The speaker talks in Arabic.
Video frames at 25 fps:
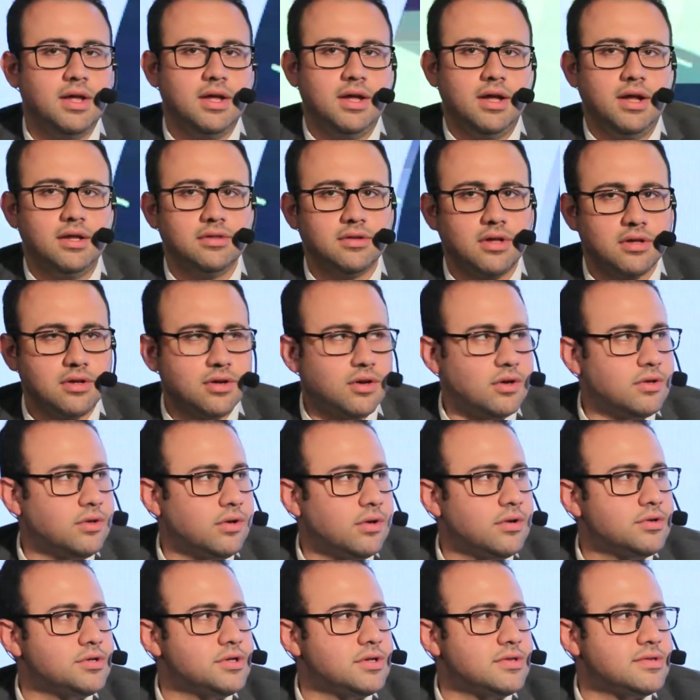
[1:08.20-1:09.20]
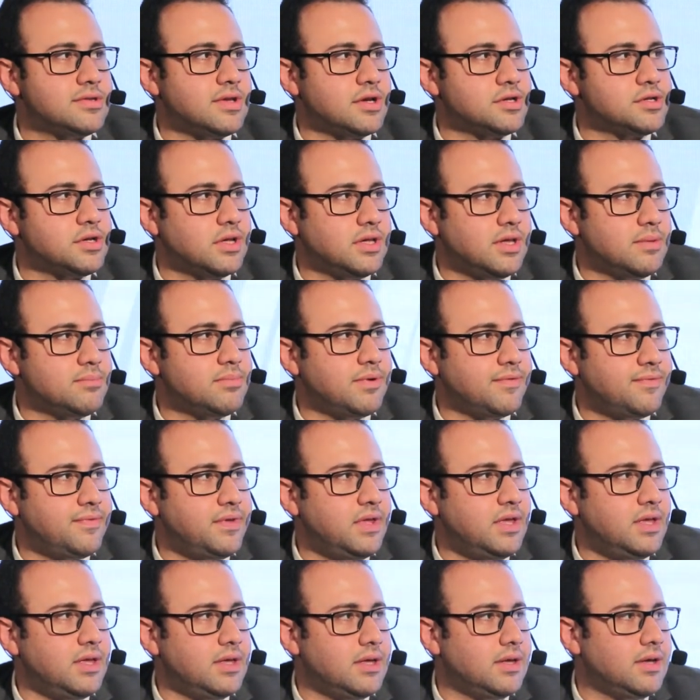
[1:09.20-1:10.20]
النون كارديولوجيست عشان يبقى
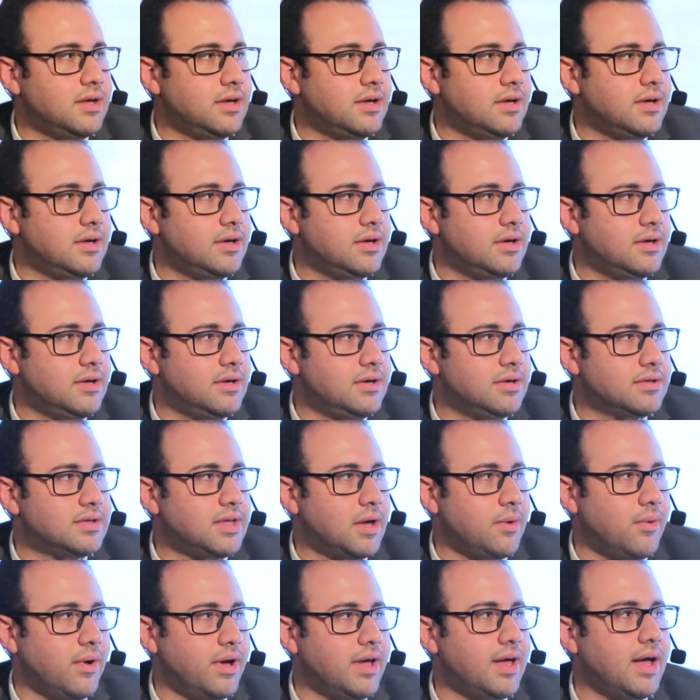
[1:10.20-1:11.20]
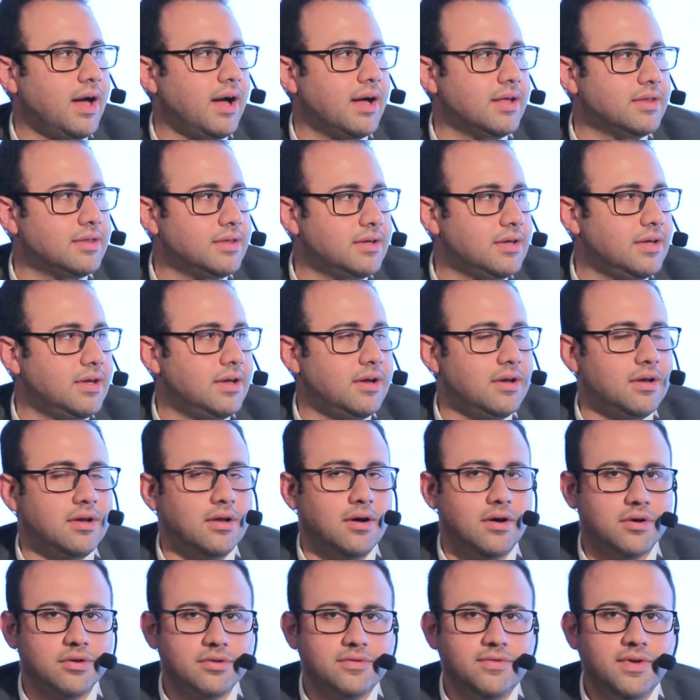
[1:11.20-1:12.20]
في آه، توعيه عن
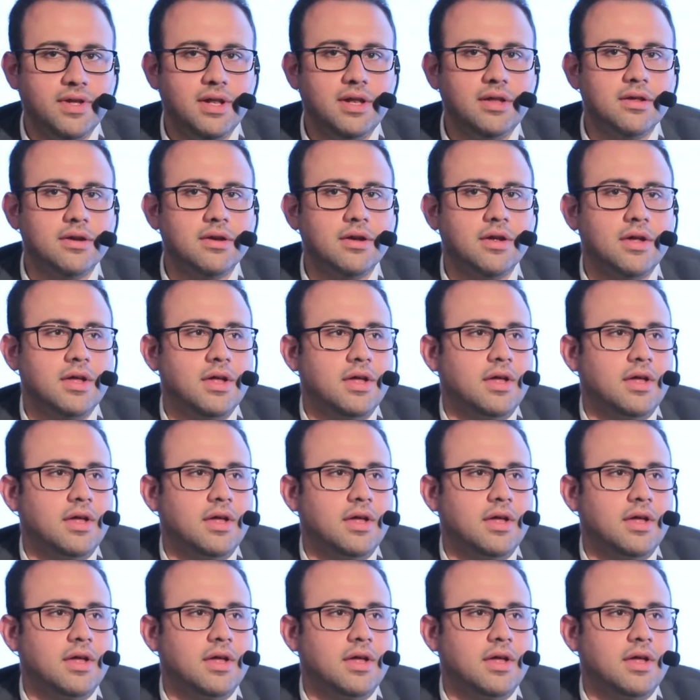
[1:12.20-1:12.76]
الهارت فيلير